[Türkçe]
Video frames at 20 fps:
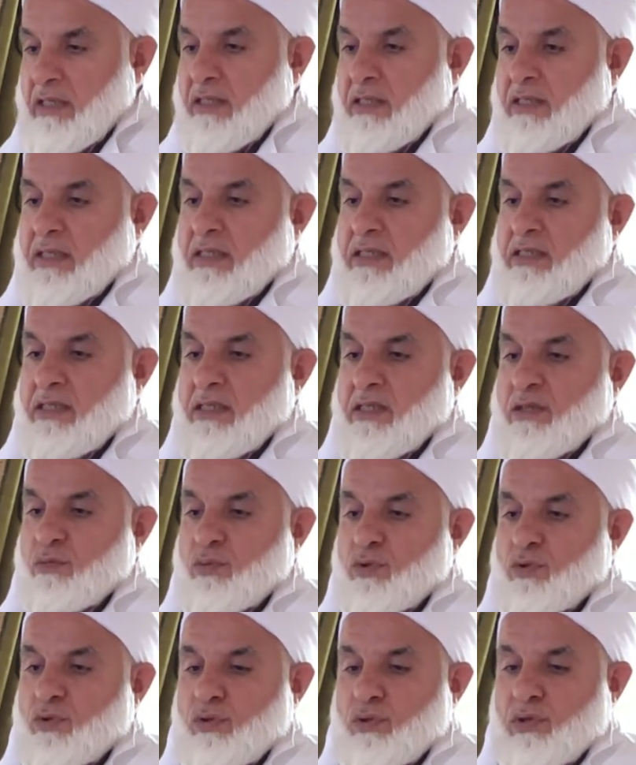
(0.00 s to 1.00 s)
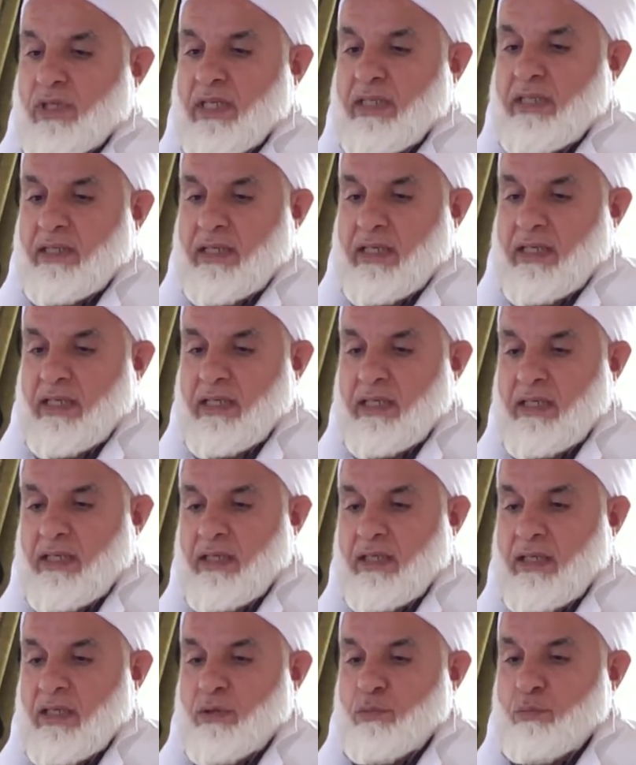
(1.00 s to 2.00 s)
nasıl büyüklerine
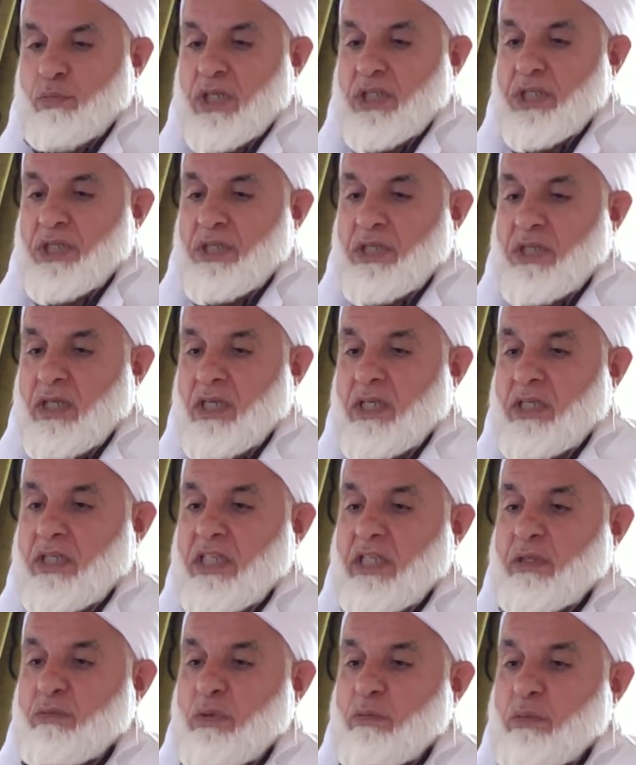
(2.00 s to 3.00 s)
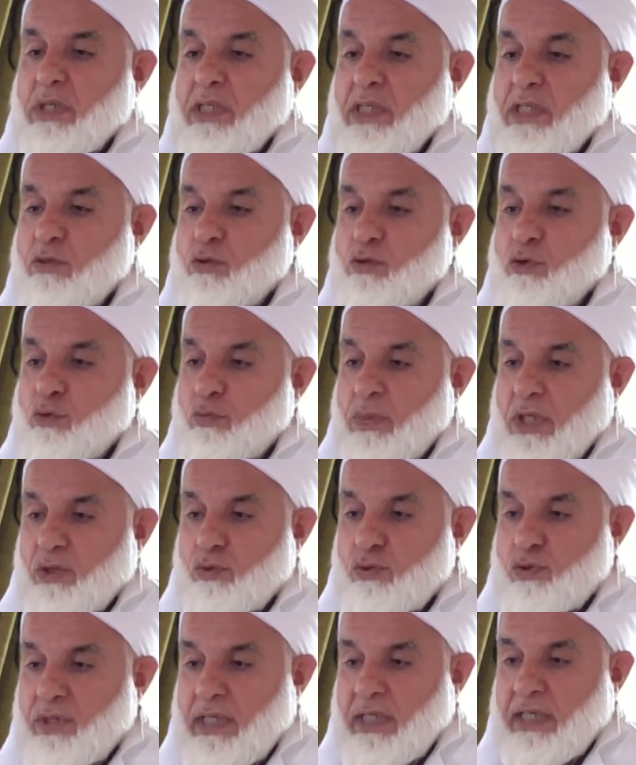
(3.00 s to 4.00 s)
başta anne babaları
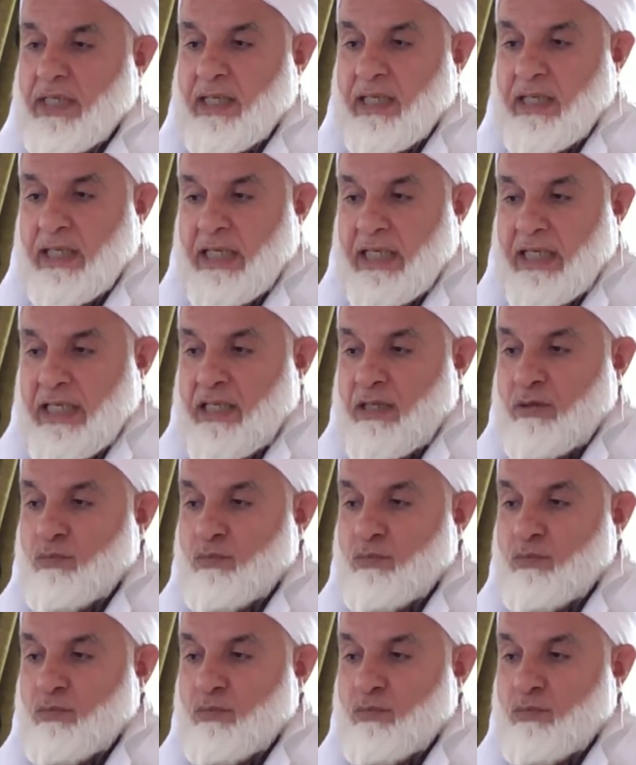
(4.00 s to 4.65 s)
olmak üzere